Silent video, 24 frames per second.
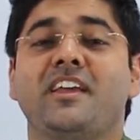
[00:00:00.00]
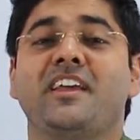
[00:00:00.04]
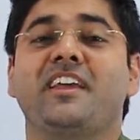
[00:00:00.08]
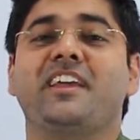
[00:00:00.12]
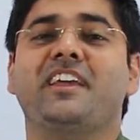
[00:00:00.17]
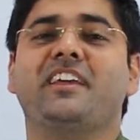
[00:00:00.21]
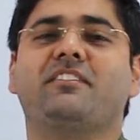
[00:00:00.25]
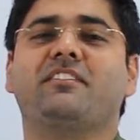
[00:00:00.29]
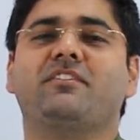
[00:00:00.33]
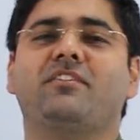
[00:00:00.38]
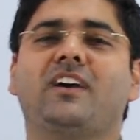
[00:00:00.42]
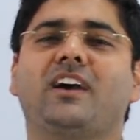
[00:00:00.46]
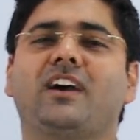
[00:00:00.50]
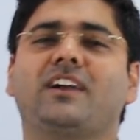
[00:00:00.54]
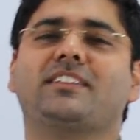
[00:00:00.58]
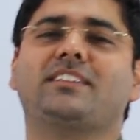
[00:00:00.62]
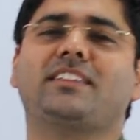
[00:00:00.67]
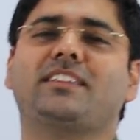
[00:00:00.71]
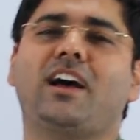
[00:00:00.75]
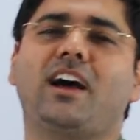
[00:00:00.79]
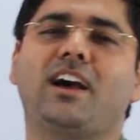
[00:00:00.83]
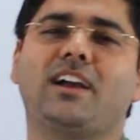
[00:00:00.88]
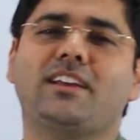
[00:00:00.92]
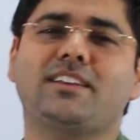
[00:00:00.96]
एक वक्त
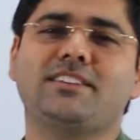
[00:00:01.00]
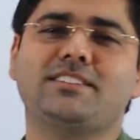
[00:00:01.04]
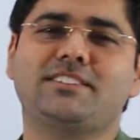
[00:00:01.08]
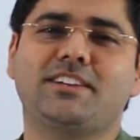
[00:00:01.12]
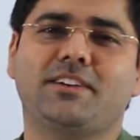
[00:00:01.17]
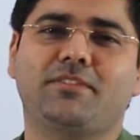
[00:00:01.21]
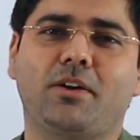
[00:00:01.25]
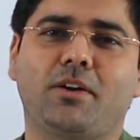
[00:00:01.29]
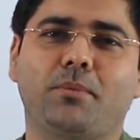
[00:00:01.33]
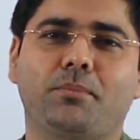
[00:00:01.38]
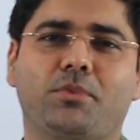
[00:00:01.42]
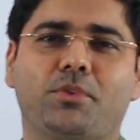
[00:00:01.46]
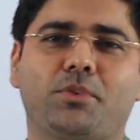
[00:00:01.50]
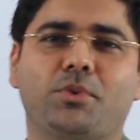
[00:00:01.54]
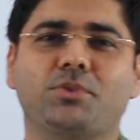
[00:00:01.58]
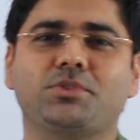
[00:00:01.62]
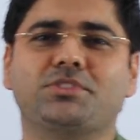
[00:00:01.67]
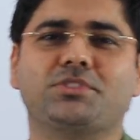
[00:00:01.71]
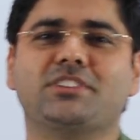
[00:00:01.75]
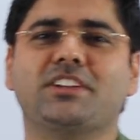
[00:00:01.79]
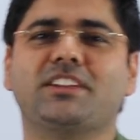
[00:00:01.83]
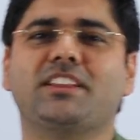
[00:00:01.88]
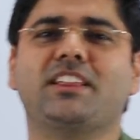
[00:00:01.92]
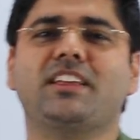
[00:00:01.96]
था कि जब हम
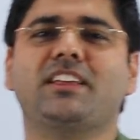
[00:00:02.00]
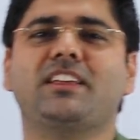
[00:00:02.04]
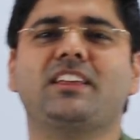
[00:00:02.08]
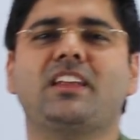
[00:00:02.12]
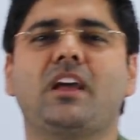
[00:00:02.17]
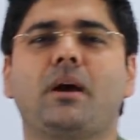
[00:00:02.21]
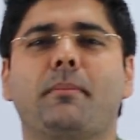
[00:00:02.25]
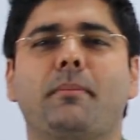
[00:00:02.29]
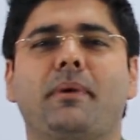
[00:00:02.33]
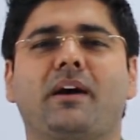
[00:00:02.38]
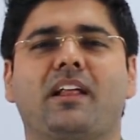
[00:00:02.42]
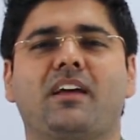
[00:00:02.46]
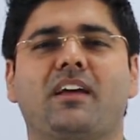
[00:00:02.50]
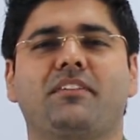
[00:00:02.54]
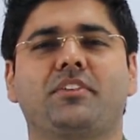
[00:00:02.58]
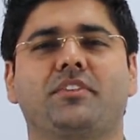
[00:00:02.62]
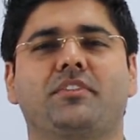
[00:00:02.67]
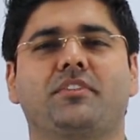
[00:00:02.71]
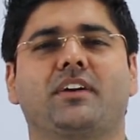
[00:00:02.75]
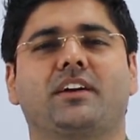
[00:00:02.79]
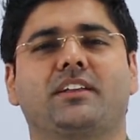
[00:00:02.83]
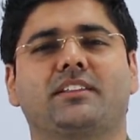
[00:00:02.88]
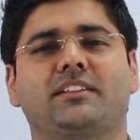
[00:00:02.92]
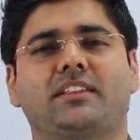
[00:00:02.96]
सोचते थे कि हमारा भी
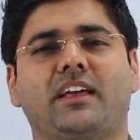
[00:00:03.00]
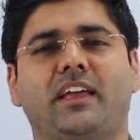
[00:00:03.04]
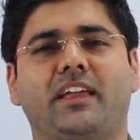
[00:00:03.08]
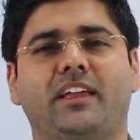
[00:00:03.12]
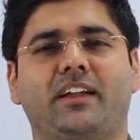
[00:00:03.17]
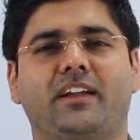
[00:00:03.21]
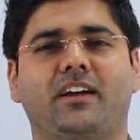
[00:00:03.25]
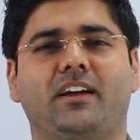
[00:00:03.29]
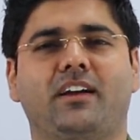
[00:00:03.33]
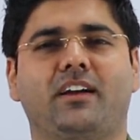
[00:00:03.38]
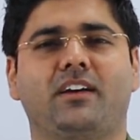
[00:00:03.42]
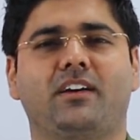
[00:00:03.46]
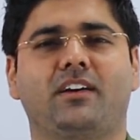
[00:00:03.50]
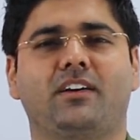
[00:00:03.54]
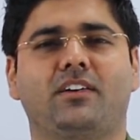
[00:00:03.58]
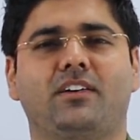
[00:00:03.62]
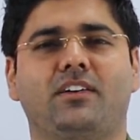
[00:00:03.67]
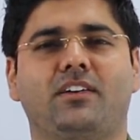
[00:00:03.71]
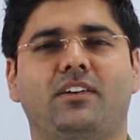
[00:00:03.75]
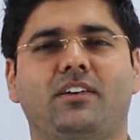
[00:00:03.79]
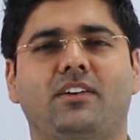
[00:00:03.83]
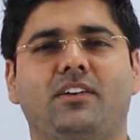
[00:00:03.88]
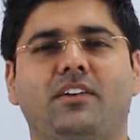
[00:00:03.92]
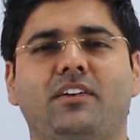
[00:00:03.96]
वक्त आएगा
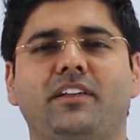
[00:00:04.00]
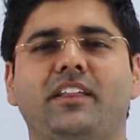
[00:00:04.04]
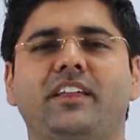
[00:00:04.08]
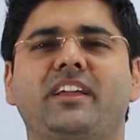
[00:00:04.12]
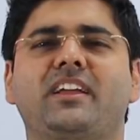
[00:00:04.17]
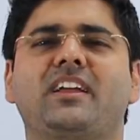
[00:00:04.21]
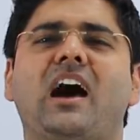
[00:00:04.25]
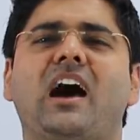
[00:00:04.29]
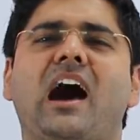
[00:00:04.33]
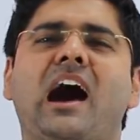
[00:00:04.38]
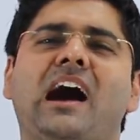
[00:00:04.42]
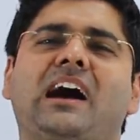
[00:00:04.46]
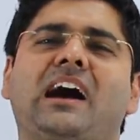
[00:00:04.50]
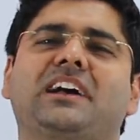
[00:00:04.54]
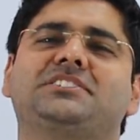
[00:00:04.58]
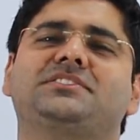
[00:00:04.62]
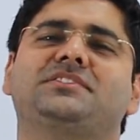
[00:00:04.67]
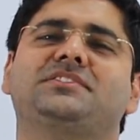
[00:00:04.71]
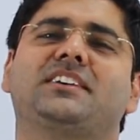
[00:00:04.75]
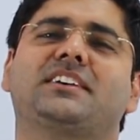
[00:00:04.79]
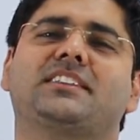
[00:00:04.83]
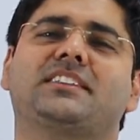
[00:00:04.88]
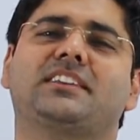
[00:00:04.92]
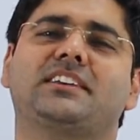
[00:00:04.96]
और एक आज
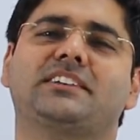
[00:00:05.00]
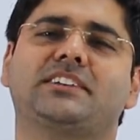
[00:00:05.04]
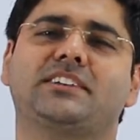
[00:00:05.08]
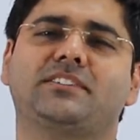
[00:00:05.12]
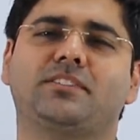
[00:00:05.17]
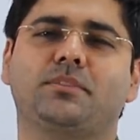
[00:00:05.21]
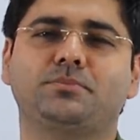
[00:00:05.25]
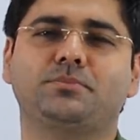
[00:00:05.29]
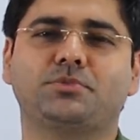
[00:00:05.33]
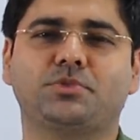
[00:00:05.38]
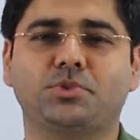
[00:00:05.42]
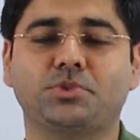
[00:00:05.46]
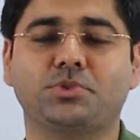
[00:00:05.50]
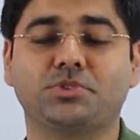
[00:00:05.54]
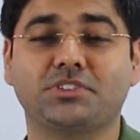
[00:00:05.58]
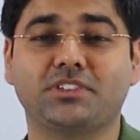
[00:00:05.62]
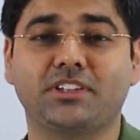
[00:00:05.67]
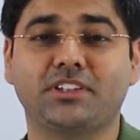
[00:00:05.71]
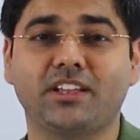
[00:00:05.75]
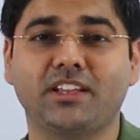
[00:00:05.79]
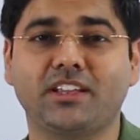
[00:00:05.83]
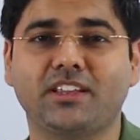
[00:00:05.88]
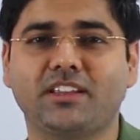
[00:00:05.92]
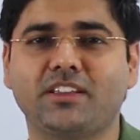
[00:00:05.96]
वक्त है जब हम
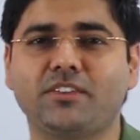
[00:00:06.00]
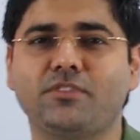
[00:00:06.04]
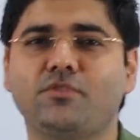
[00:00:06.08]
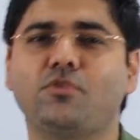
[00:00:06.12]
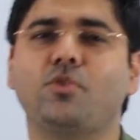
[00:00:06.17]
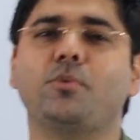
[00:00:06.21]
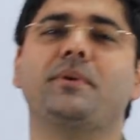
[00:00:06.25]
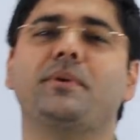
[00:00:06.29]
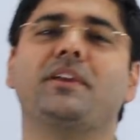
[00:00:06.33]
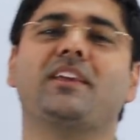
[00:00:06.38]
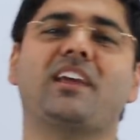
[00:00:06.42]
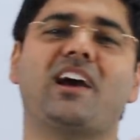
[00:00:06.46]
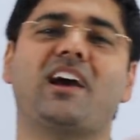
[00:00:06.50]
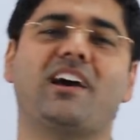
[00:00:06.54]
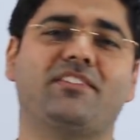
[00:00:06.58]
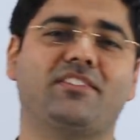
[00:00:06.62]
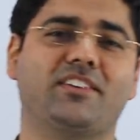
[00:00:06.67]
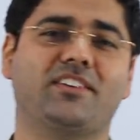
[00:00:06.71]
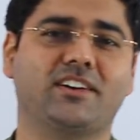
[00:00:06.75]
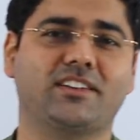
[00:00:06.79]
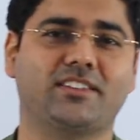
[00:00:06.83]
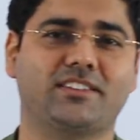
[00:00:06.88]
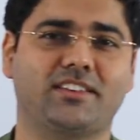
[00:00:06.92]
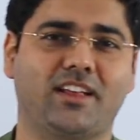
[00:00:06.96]
सोचते हैं कि वो भी क्या
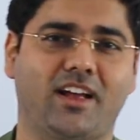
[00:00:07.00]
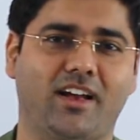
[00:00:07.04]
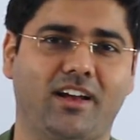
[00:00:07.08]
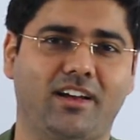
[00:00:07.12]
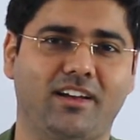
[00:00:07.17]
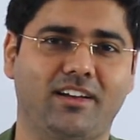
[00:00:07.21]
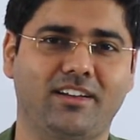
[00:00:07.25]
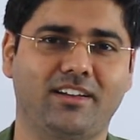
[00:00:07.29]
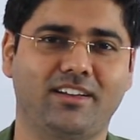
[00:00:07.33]
वक्त था